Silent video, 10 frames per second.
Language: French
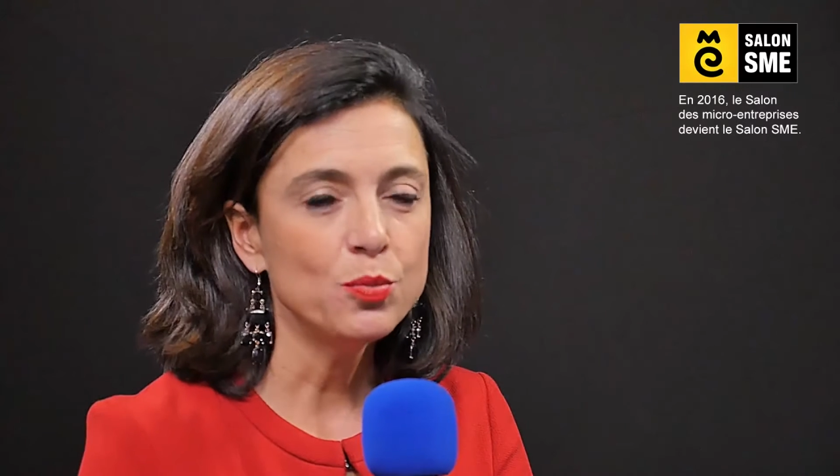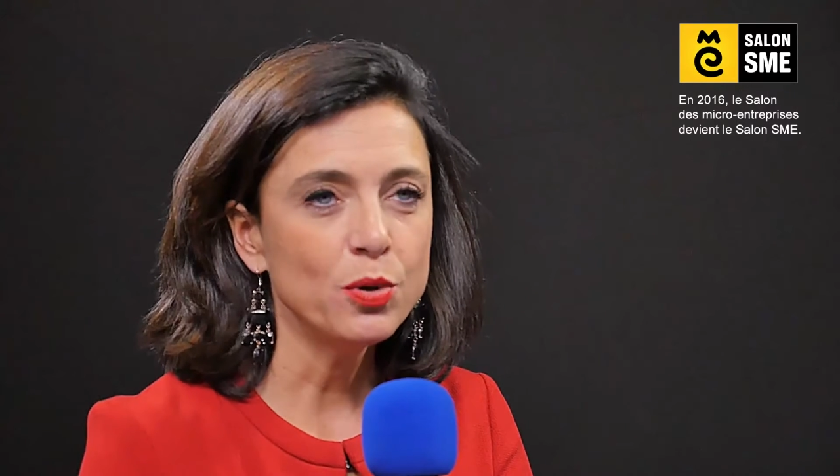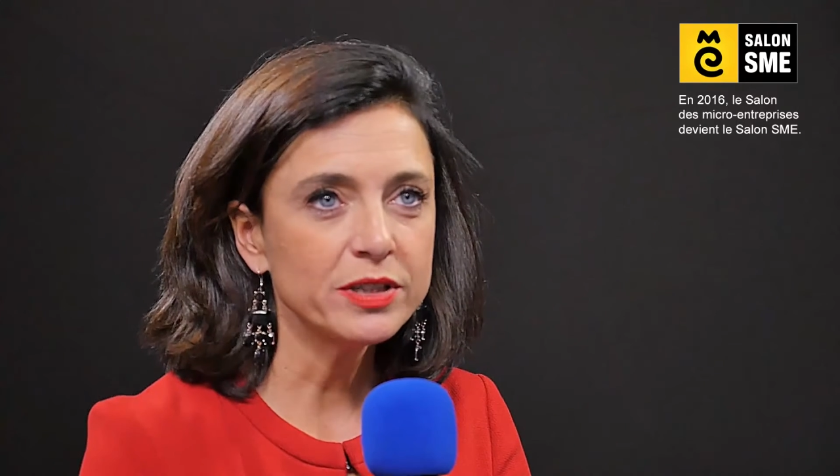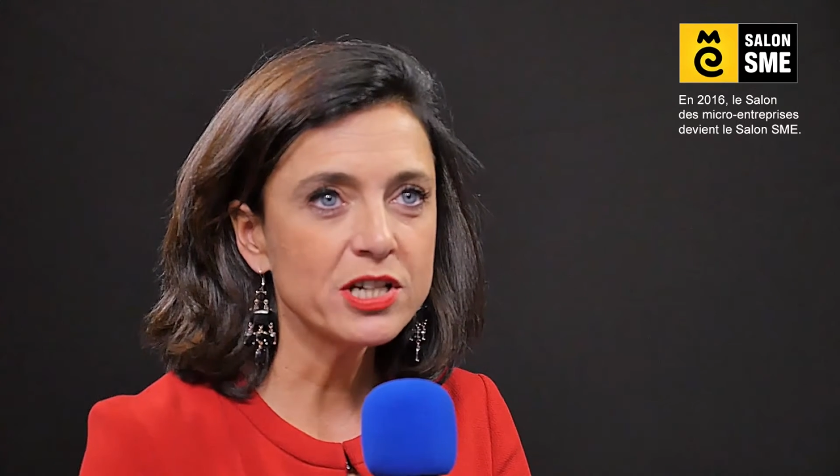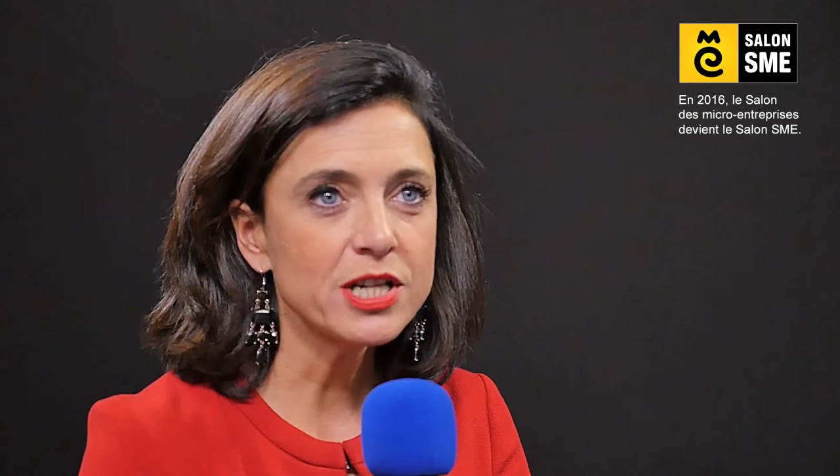Le
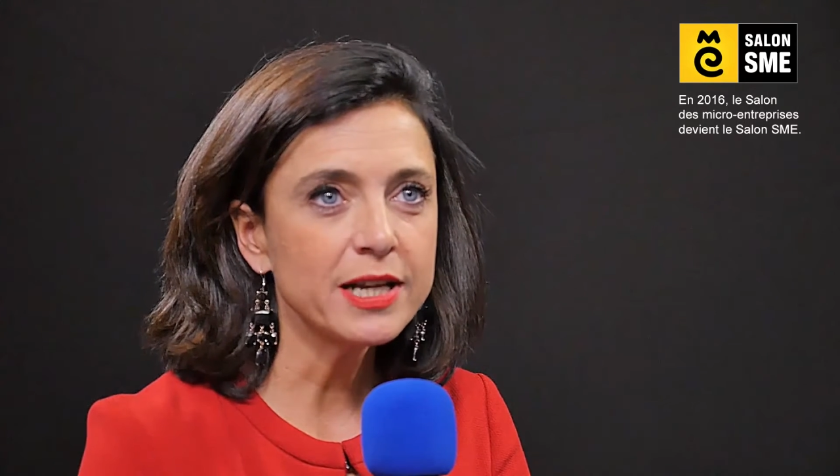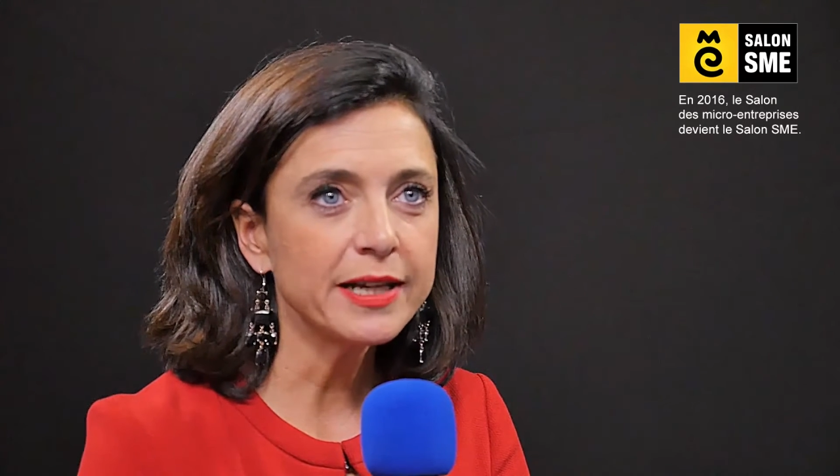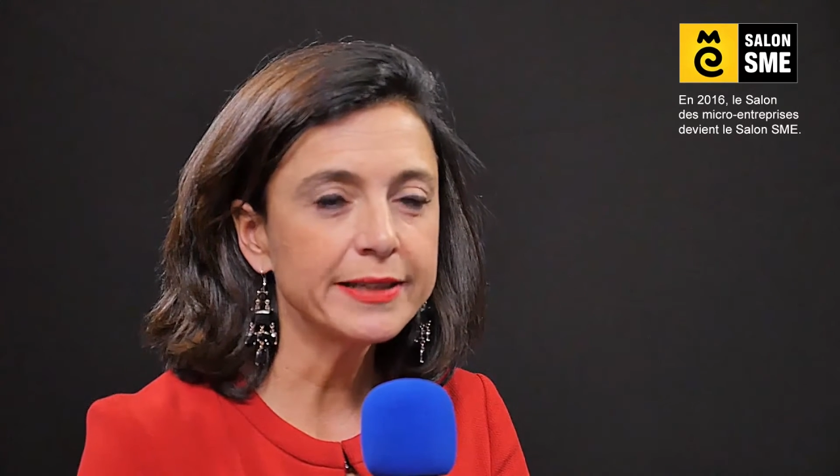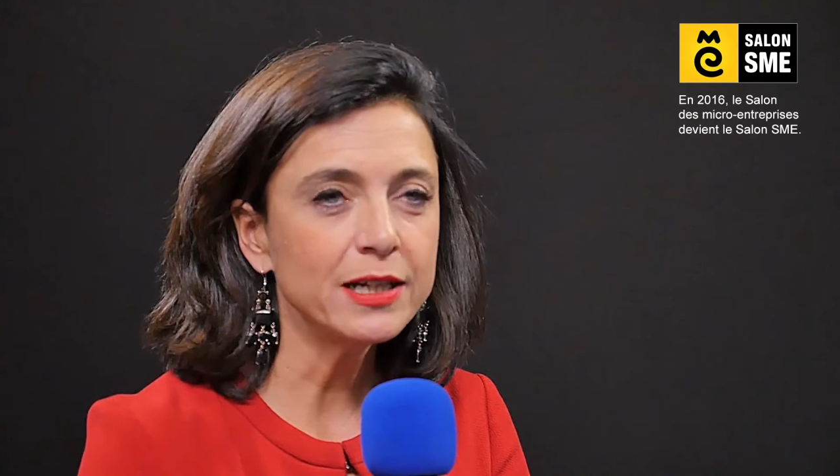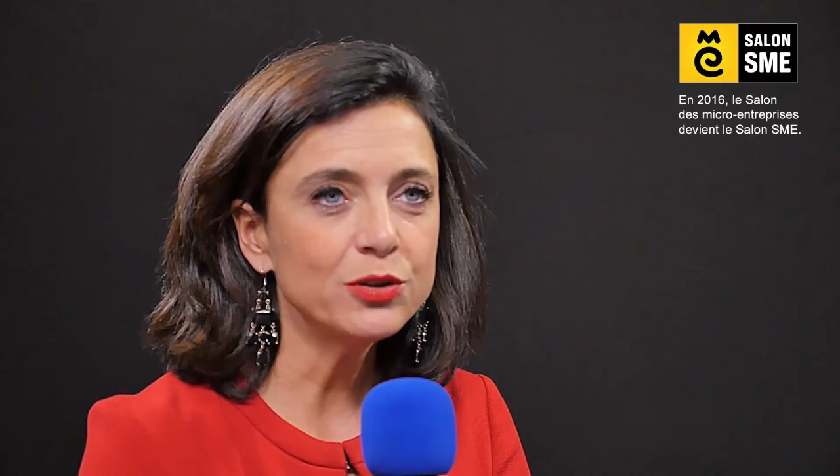portage
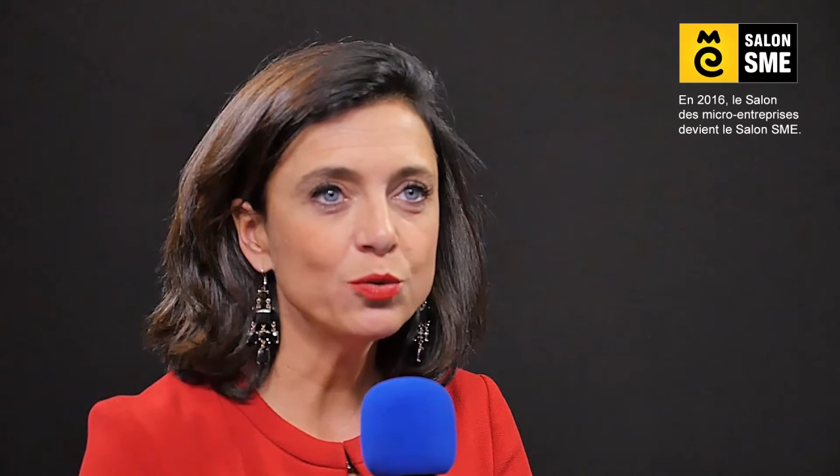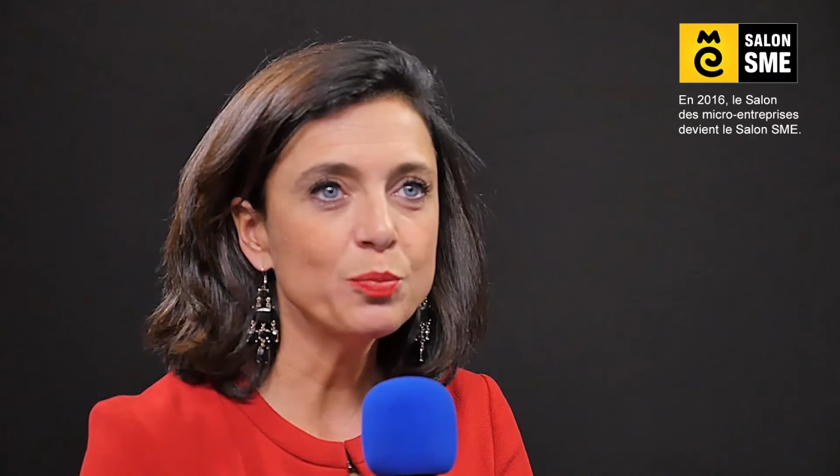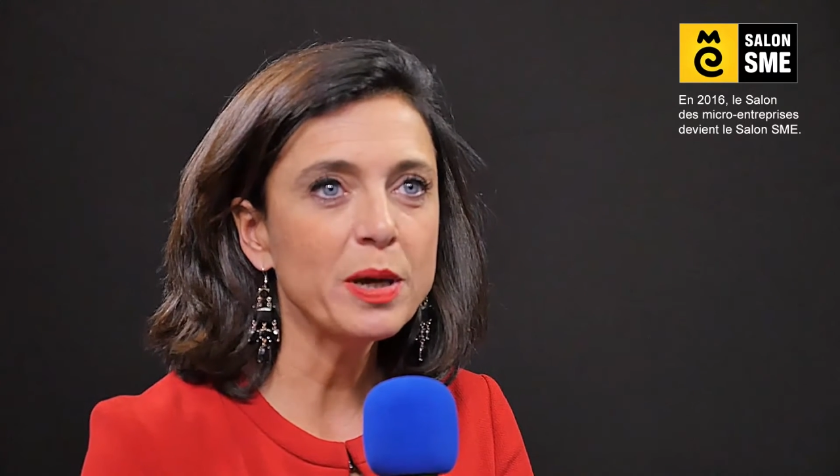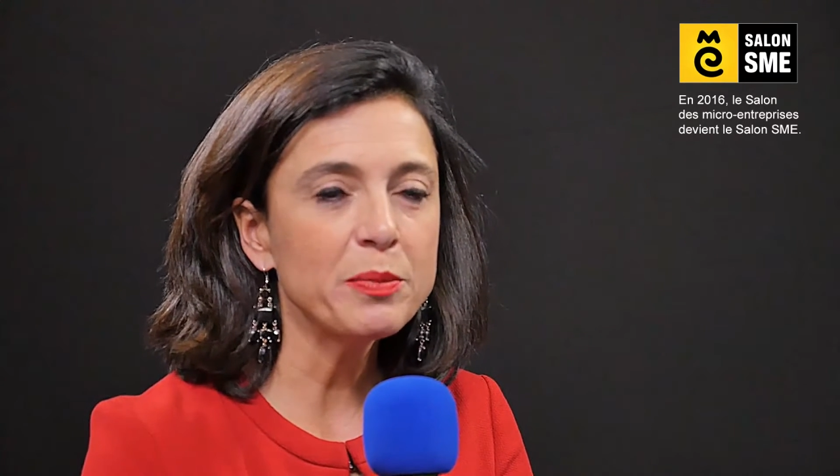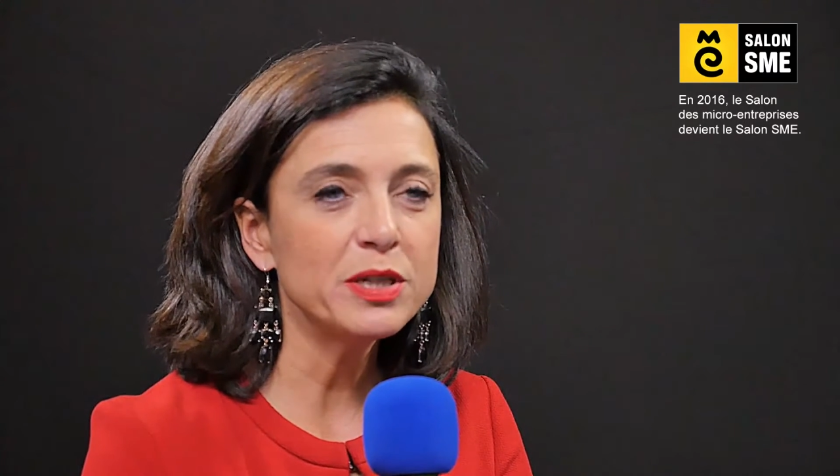salarial
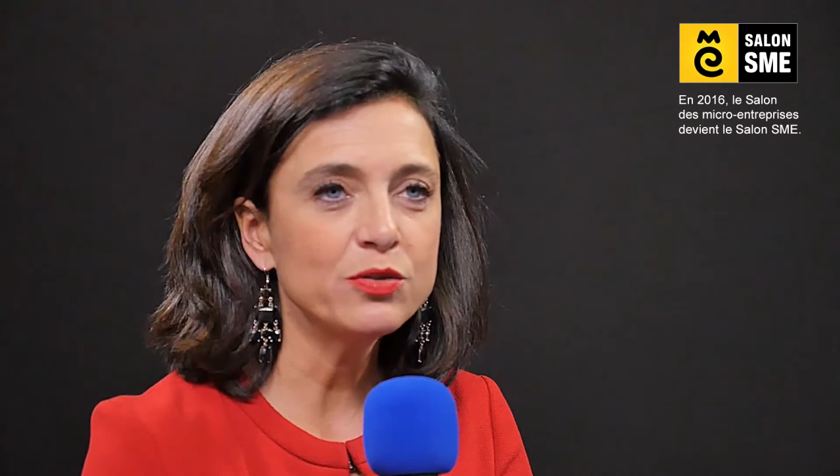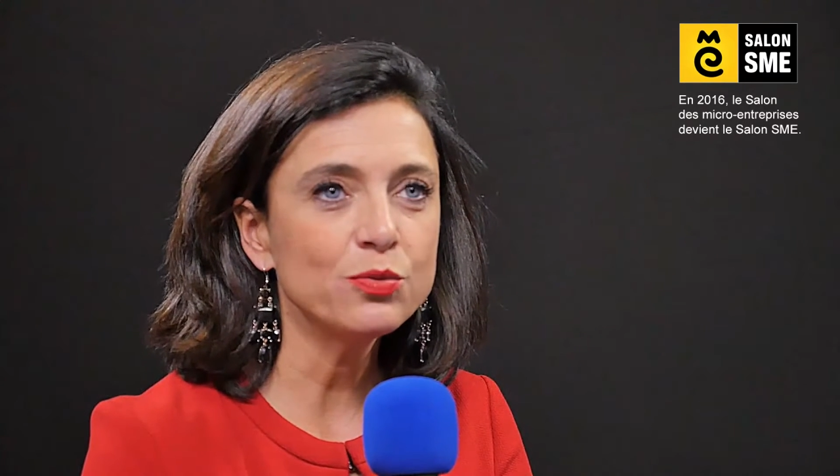donc permet